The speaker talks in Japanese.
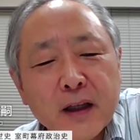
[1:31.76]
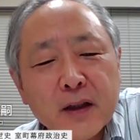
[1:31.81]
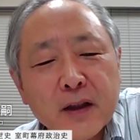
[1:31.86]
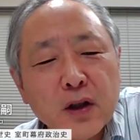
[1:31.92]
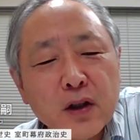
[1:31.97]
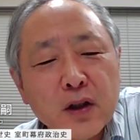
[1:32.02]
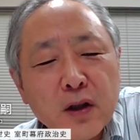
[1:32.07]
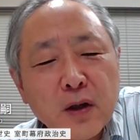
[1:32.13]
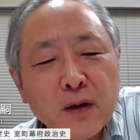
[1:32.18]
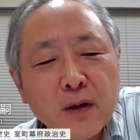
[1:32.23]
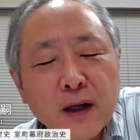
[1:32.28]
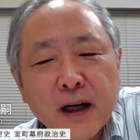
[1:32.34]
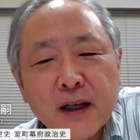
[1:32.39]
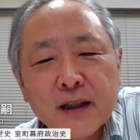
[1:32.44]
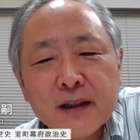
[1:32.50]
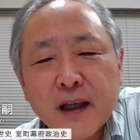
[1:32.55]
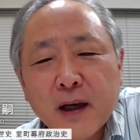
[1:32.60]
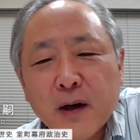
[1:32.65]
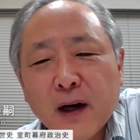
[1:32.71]
それぞれの
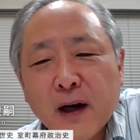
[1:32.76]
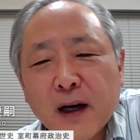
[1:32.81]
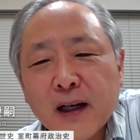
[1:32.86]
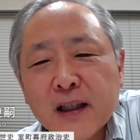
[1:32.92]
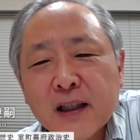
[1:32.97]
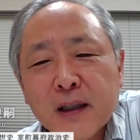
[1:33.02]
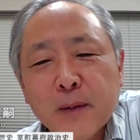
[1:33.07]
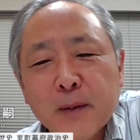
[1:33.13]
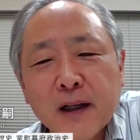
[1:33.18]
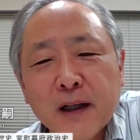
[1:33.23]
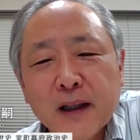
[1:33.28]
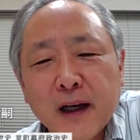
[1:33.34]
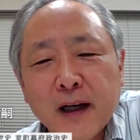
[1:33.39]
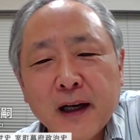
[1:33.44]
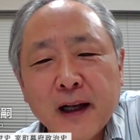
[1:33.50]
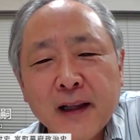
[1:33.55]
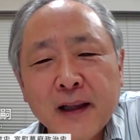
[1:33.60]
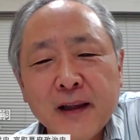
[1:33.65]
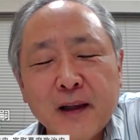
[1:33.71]
感性を発揮してもらいた
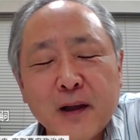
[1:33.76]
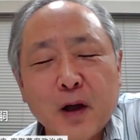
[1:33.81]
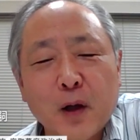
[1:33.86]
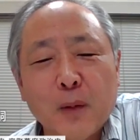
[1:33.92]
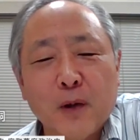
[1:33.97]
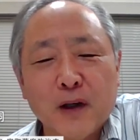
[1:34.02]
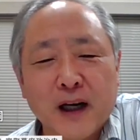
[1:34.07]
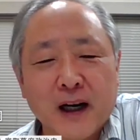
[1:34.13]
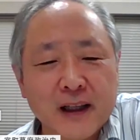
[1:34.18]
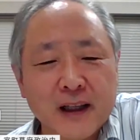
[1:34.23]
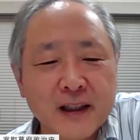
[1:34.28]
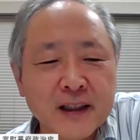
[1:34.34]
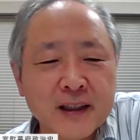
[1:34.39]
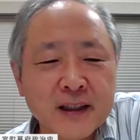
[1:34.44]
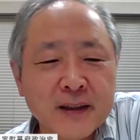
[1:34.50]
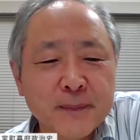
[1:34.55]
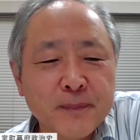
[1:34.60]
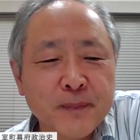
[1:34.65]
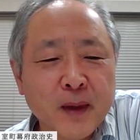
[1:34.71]
いなって思うからで
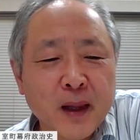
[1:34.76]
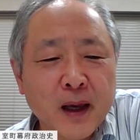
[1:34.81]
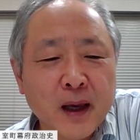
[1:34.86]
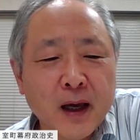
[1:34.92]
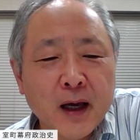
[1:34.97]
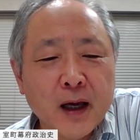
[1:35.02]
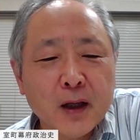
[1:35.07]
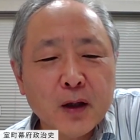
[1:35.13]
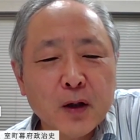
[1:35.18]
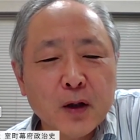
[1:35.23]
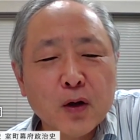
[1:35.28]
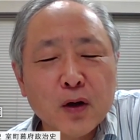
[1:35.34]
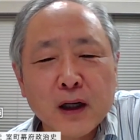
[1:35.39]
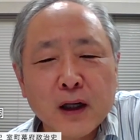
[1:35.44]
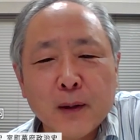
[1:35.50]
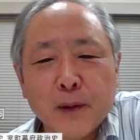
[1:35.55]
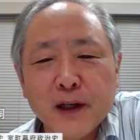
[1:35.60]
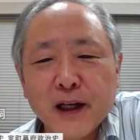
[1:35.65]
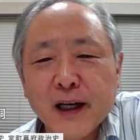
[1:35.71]
す討
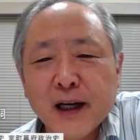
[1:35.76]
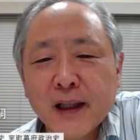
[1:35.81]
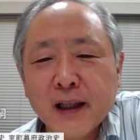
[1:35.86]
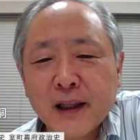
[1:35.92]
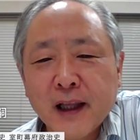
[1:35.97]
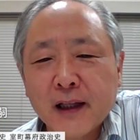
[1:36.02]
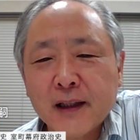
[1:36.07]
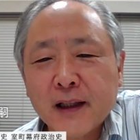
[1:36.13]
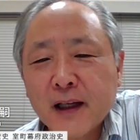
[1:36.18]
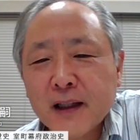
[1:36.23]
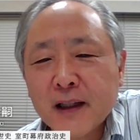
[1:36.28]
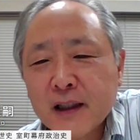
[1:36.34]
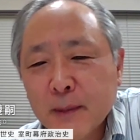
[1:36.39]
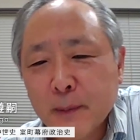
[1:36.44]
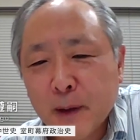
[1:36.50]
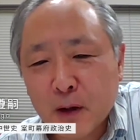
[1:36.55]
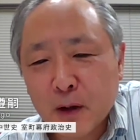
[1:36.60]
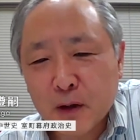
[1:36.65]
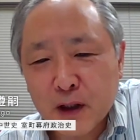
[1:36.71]
論が盛り上がって新し
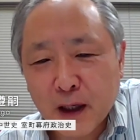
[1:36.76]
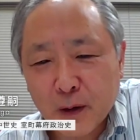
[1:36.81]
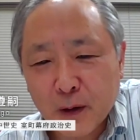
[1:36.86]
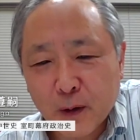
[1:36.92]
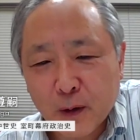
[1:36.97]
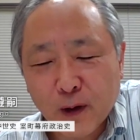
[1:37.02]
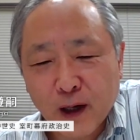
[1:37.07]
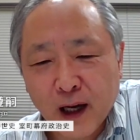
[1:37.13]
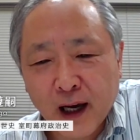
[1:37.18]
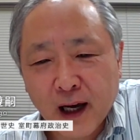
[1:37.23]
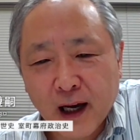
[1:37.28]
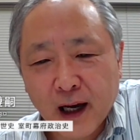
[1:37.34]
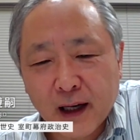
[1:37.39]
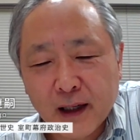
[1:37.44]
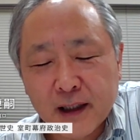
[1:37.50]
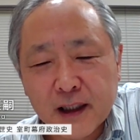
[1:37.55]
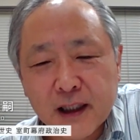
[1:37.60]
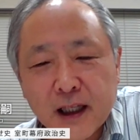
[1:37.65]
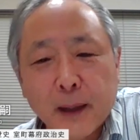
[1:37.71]
い身の付けどころや
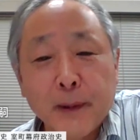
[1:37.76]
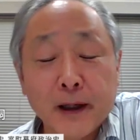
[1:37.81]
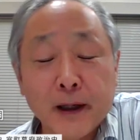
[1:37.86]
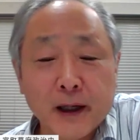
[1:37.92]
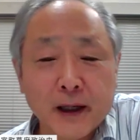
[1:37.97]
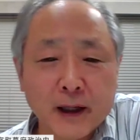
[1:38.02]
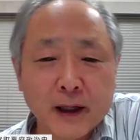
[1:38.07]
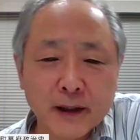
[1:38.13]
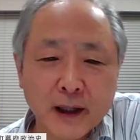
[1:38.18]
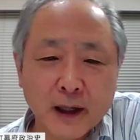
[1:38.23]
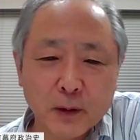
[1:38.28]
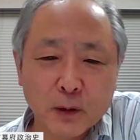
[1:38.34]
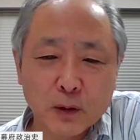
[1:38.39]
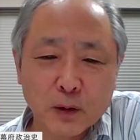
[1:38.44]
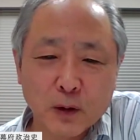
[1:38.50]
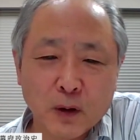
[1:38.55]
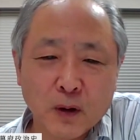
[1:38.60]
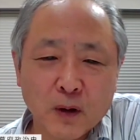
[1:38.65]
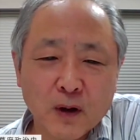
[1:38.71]
調べなきゃなんないこ
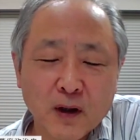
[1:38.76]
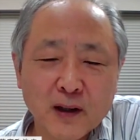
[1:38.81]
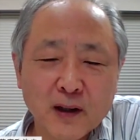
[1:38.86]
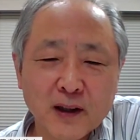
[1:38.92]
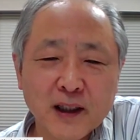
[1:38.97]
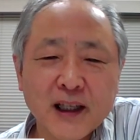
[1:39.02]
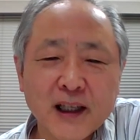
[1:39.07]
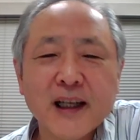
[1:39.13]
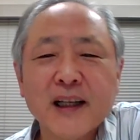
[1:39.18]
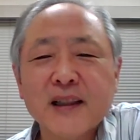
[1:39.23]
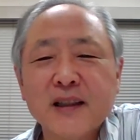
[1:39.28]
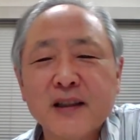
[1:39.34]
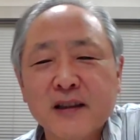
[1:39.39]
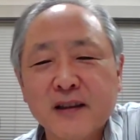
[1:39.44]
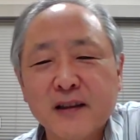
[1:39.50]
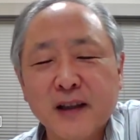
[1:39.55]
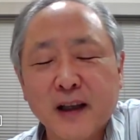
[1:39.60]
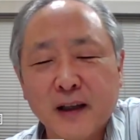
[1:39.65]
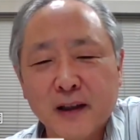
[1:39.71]
とに気が
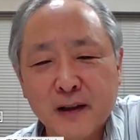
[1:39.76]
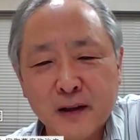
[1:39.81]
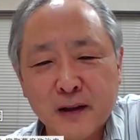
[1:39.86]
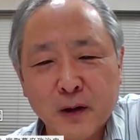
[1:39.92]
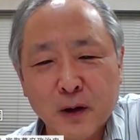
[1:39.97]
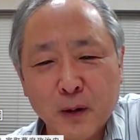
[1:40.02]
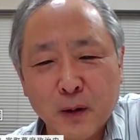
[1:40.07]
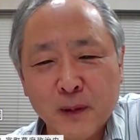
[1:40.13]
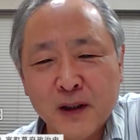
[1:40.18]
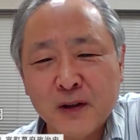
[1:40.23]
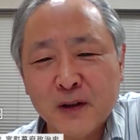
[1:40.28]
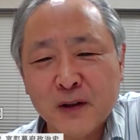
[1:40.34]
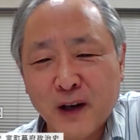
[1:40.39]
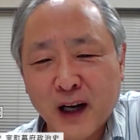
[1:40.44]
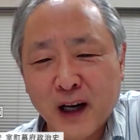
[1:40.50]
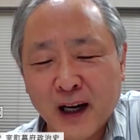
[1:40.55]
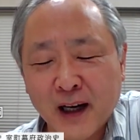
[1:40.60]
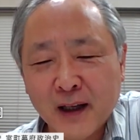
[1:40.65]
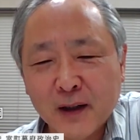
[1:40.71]
付くっていうのを見るの
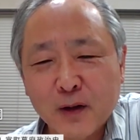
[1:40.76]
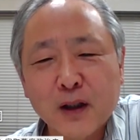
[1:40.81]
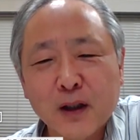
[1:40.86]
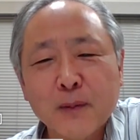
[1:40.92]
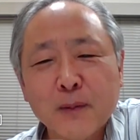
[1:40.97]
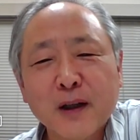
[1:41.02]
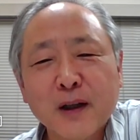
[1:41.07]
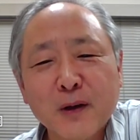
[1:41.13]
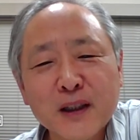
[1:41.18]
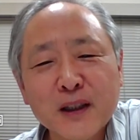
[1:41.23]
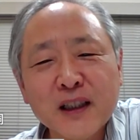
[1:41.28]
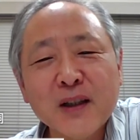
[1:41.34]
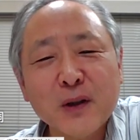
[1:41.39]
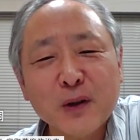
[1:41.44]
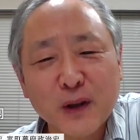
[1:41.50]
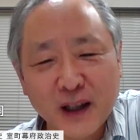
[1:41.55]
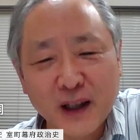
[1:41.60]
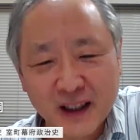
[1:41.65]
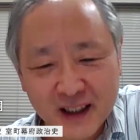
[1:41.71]
はとても楽しい
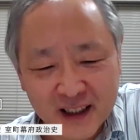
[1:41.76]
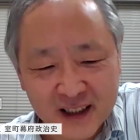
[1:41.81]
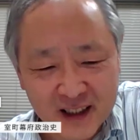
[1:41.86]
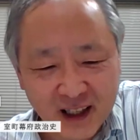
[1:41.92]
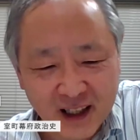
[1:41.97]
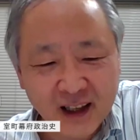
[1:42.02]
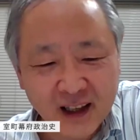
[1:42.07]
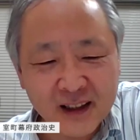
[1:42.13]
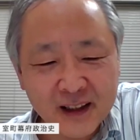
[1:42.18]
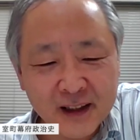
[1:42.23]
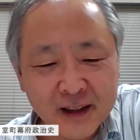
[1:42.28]
ことなんですね